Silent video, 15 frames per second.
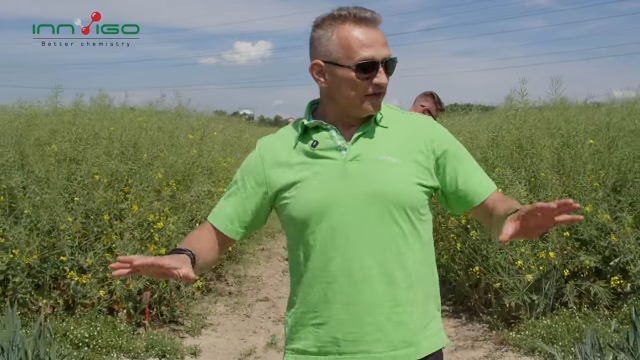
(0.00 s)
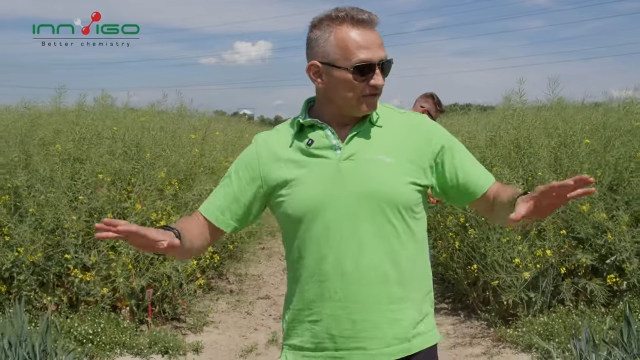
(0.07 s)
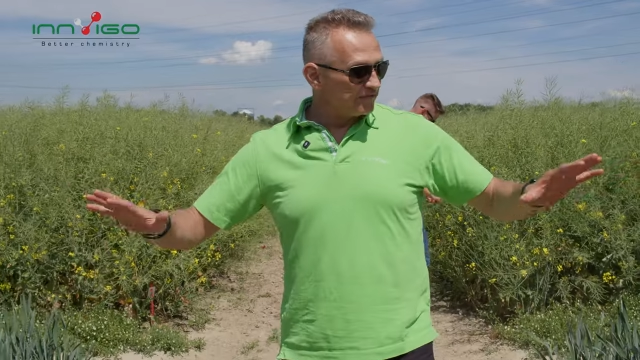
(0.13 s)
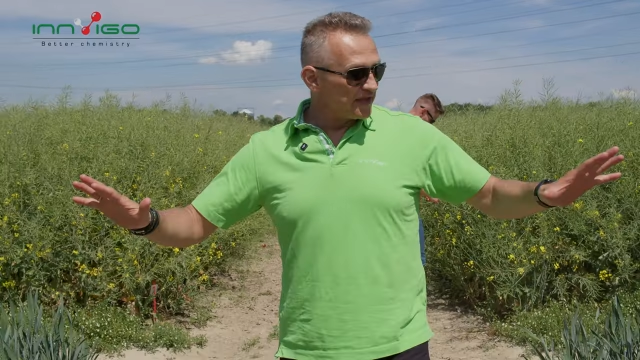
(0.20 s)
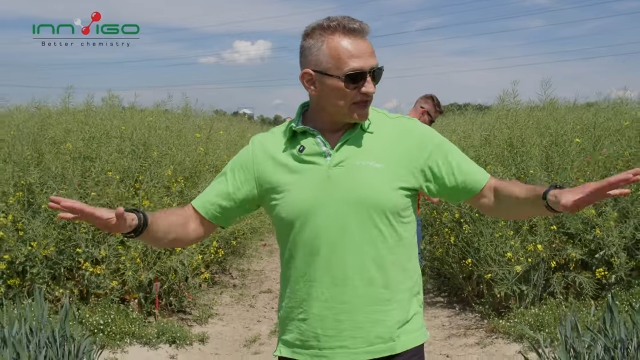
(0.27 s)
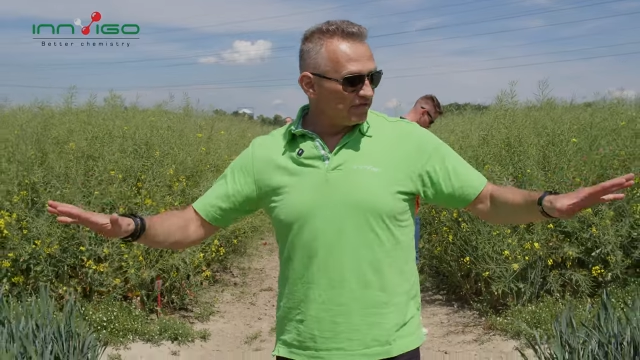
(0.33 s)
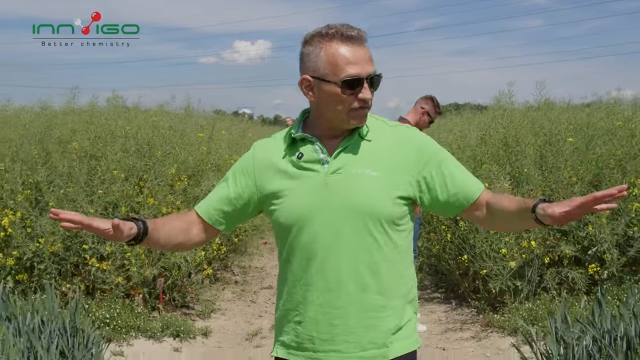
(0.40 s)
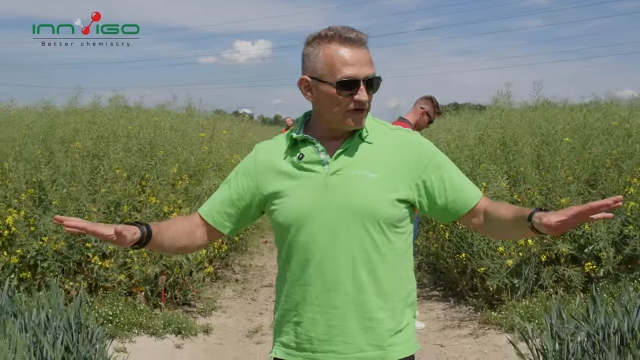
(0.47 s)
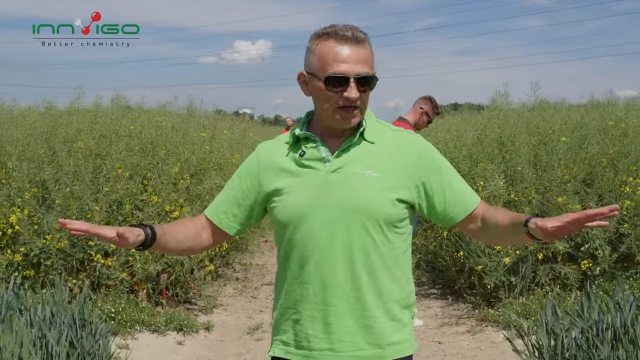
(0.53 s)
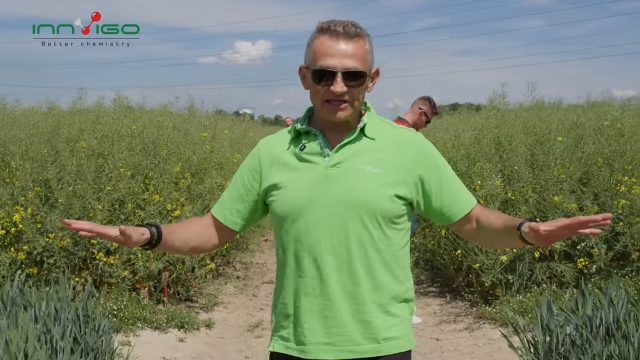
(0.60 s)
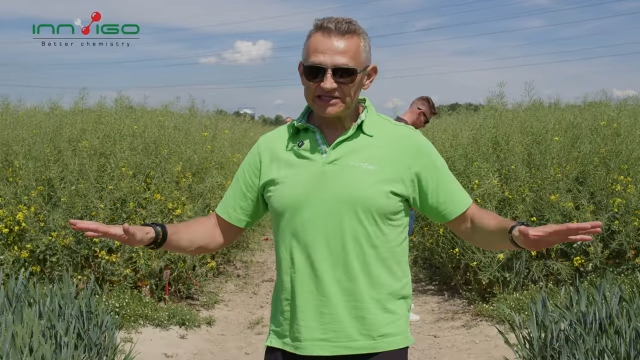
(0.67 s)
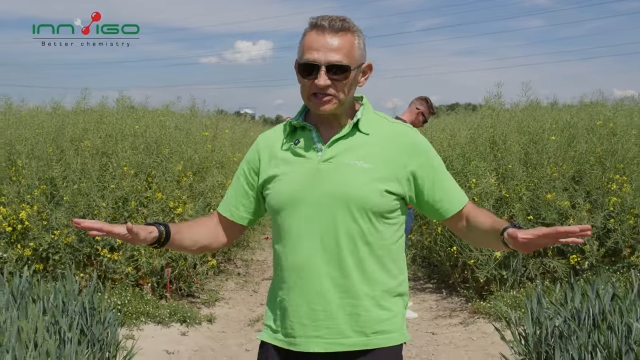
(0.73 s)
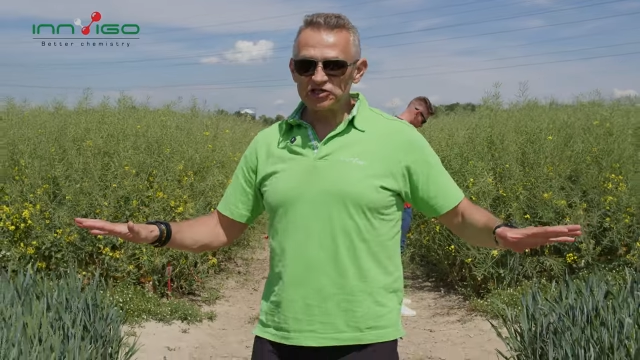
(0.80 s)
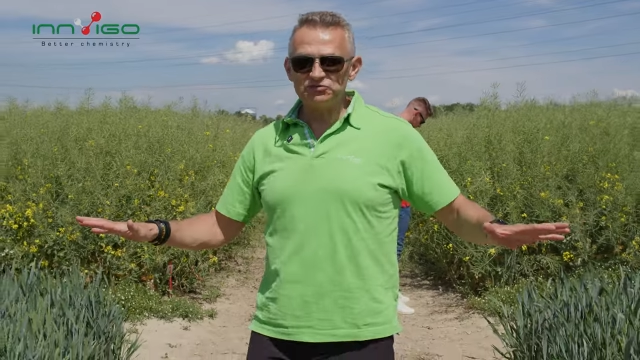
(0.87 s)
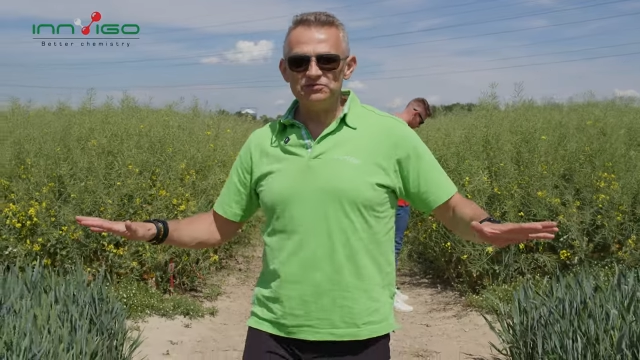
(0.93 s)
W tej chwili
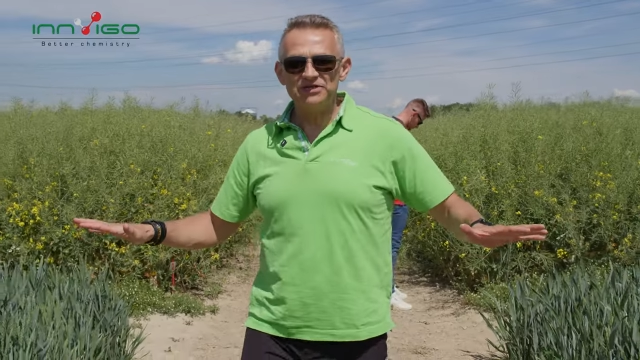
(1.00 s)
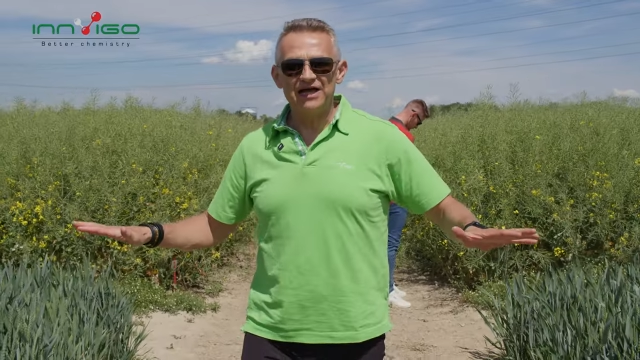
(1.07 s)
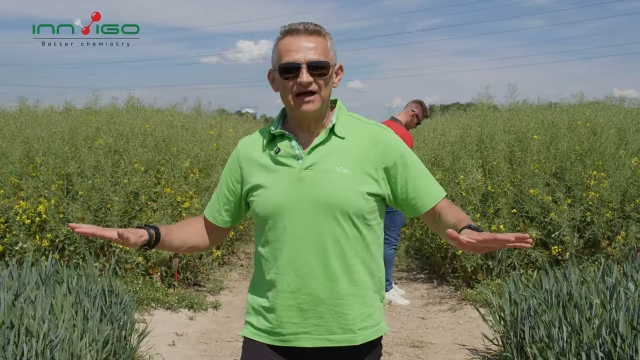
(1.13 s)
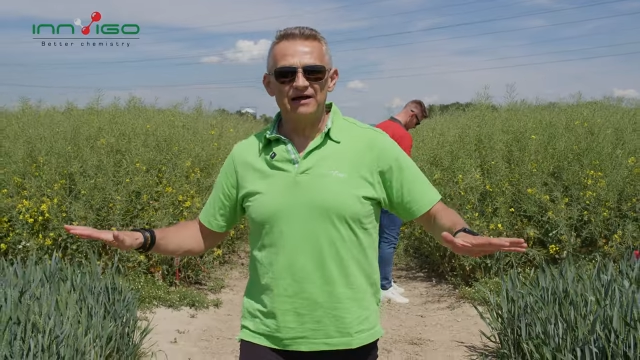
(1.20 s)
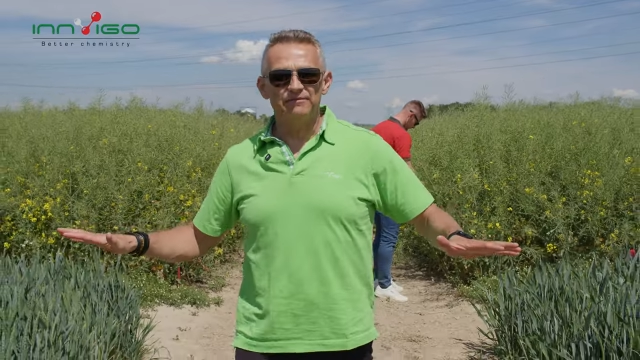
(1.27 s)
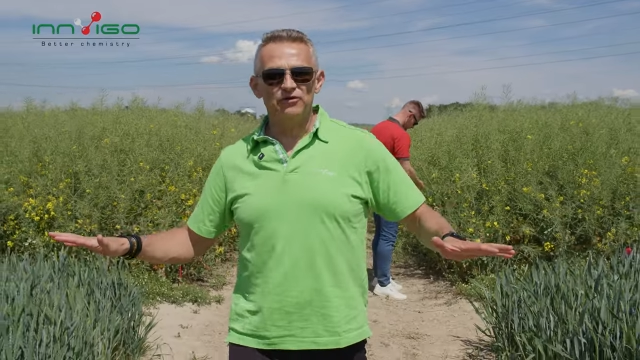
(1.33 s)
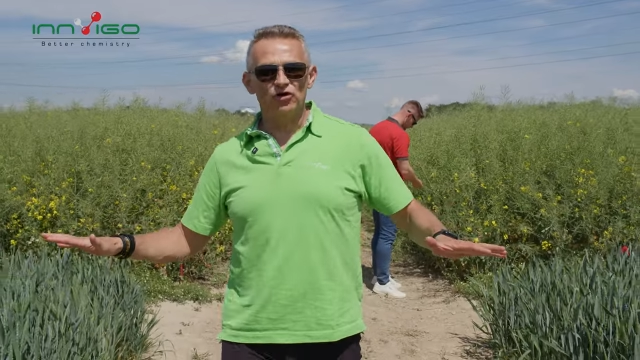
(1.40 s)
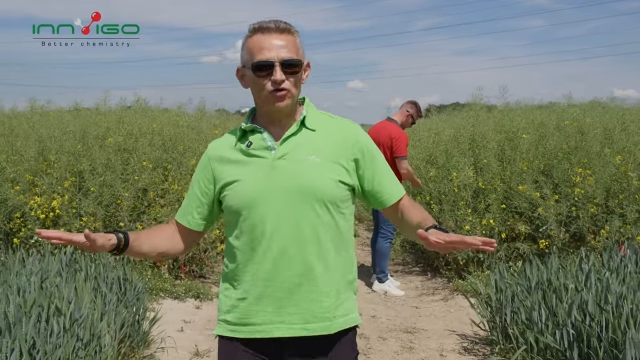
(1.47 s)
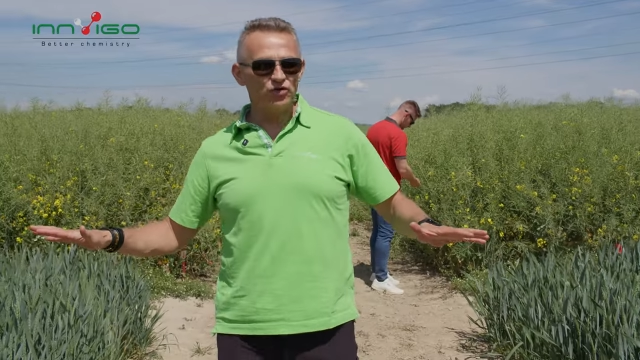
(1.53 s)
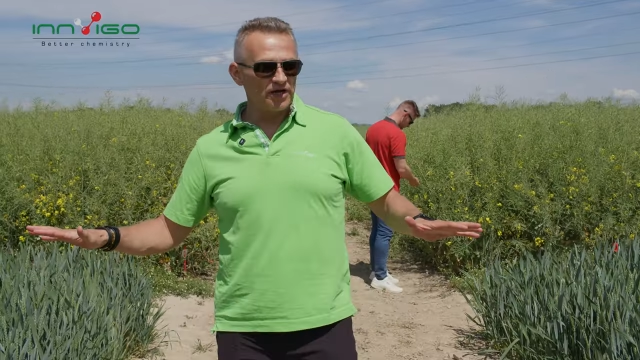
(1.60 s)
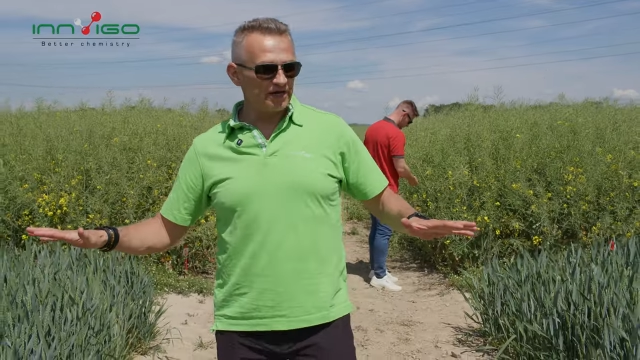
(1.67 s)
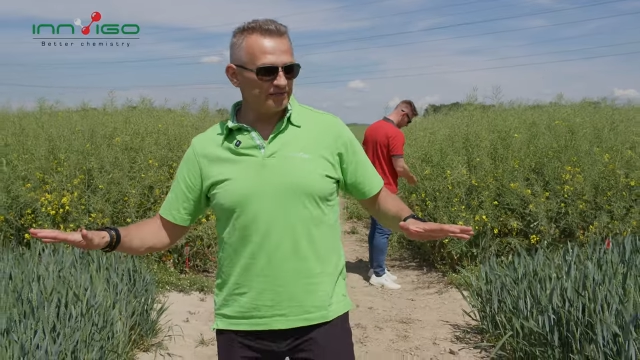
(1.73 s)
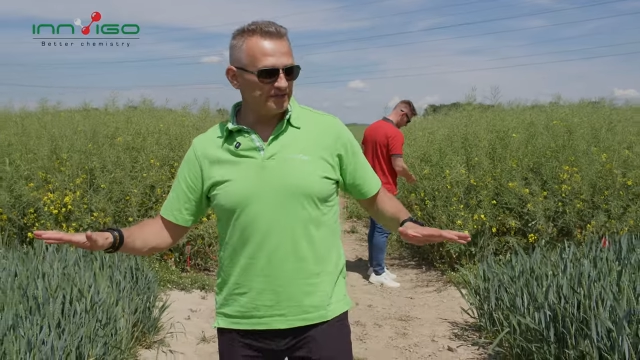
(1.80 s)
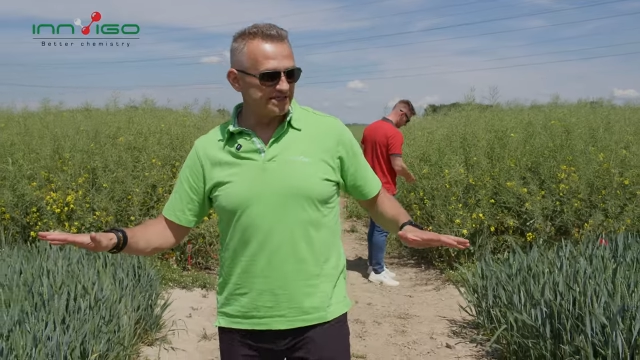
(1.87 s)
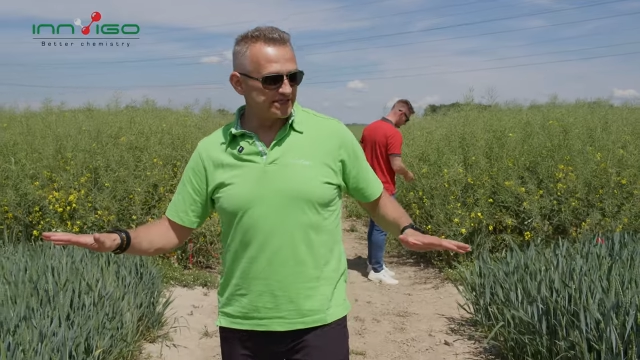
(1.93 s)
jesteśmy na bloku
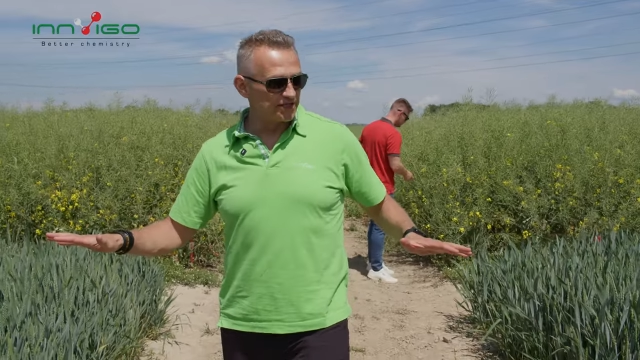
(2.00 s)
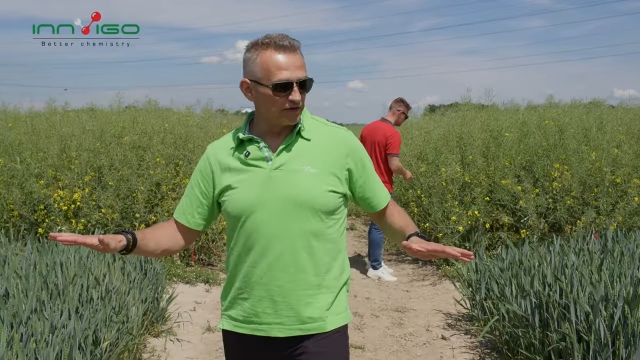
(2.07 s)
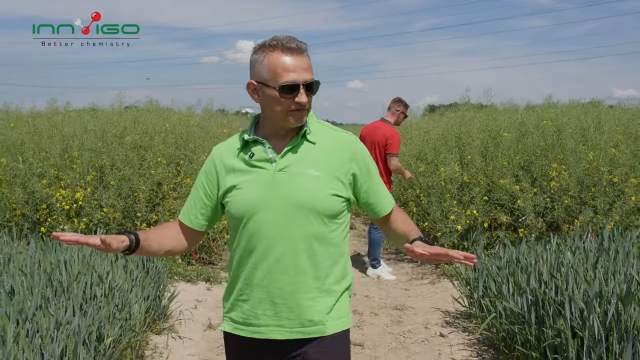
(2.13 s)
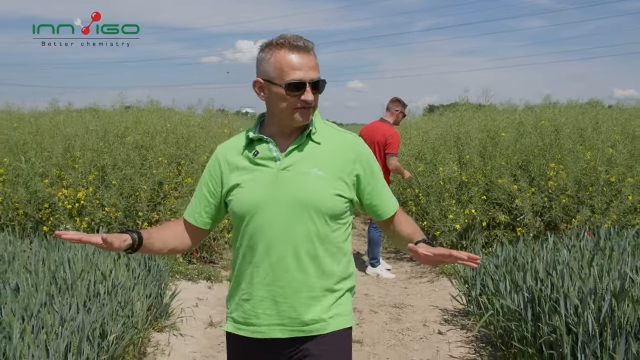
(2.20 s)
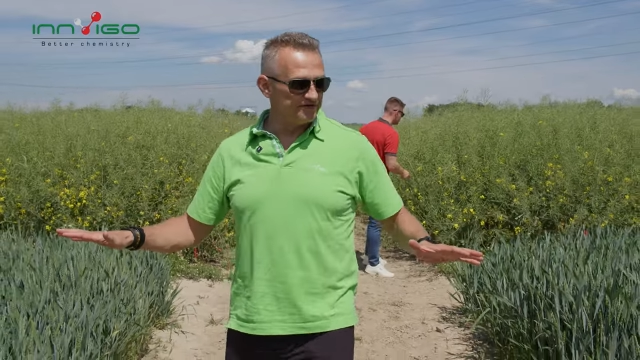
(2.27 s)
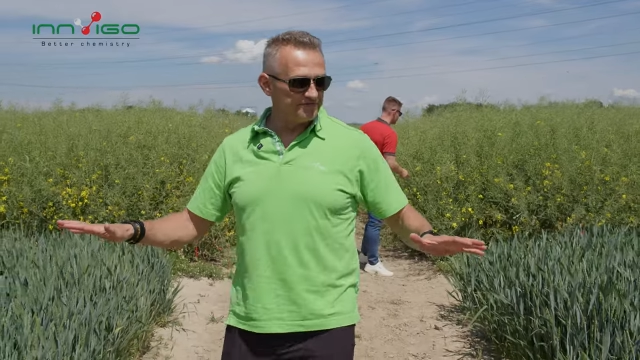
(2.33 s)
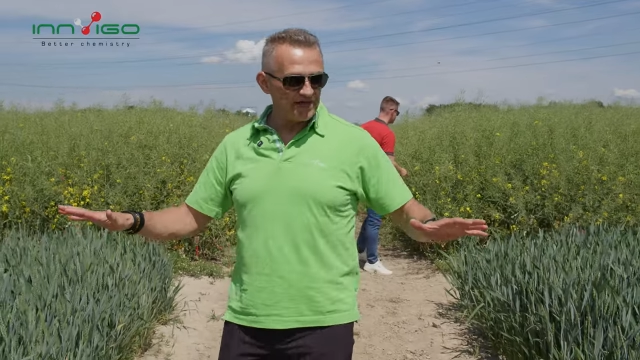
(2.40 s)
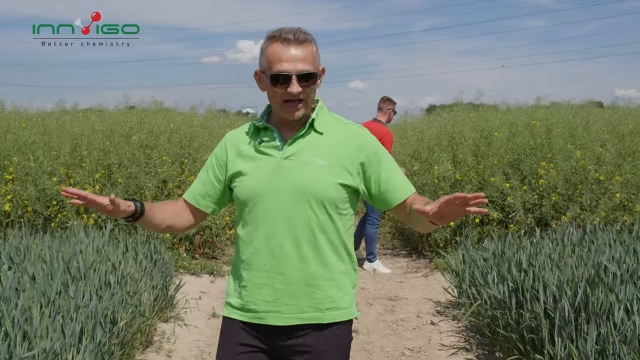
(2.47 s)
herbicydowym.